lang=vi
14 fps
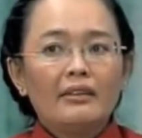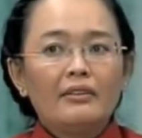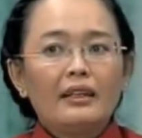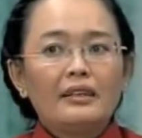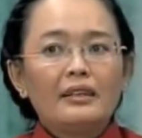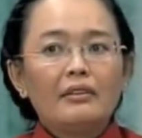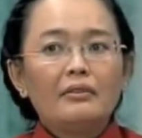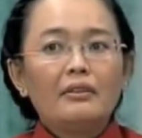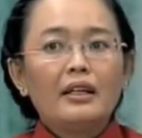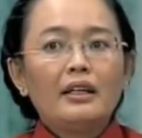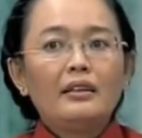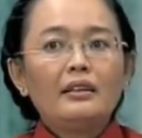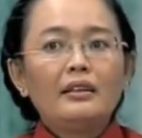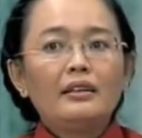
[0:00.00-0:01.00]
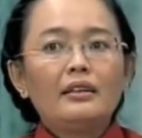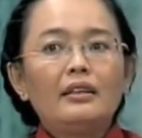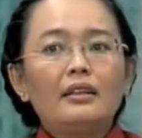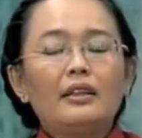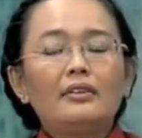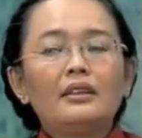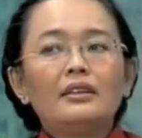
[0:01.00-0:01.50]
và trong cái
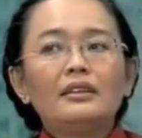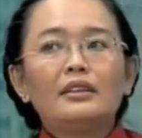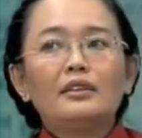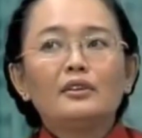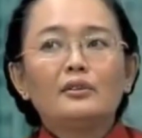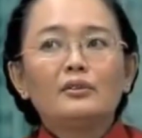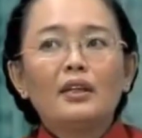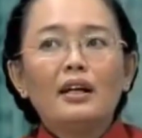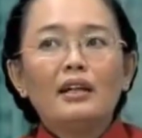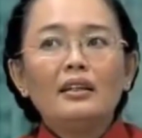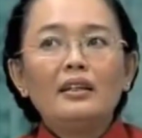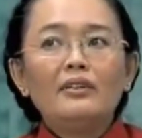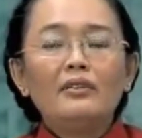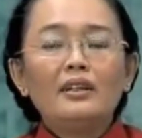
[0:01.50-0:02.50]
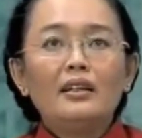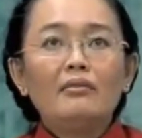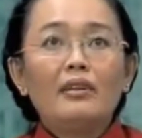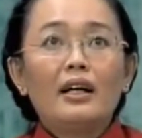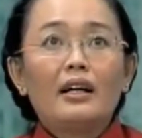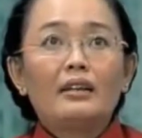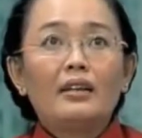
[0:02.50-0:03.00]
từ đầu chương trình cũng có nêu
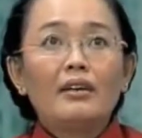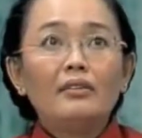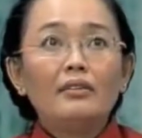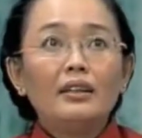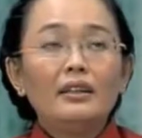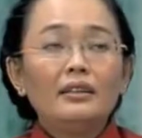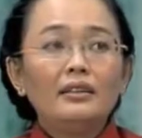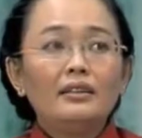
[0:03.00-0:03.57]
thêm là đối với